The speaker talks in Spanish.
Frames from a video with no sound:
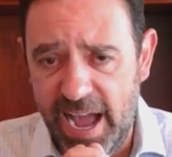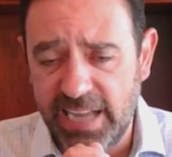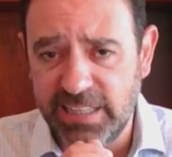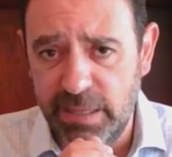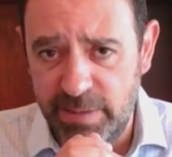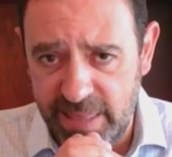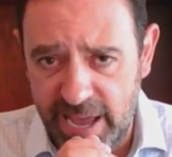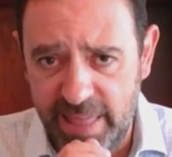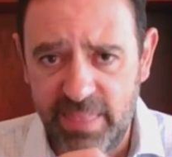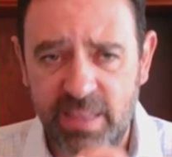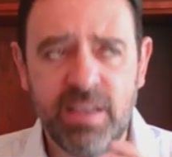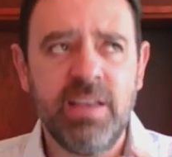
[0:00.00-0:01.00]

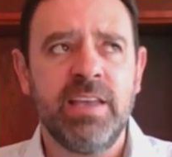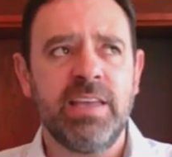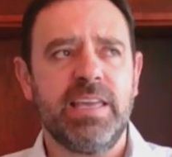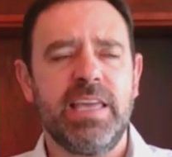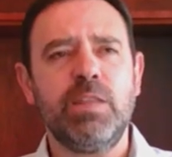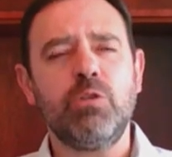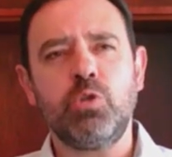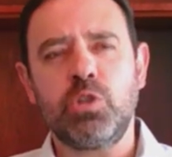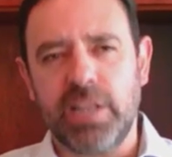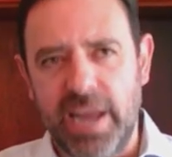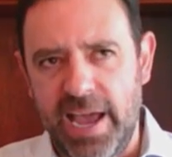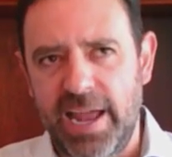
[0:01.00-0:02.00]
actividad
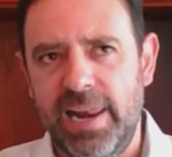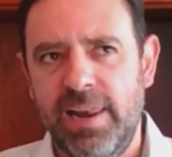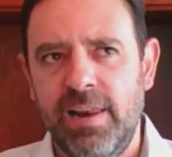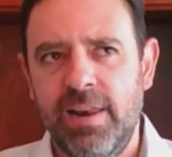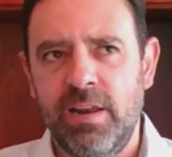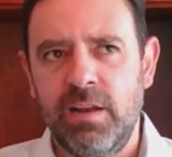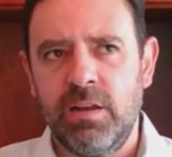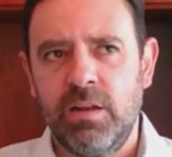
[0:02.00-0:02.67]
industrial,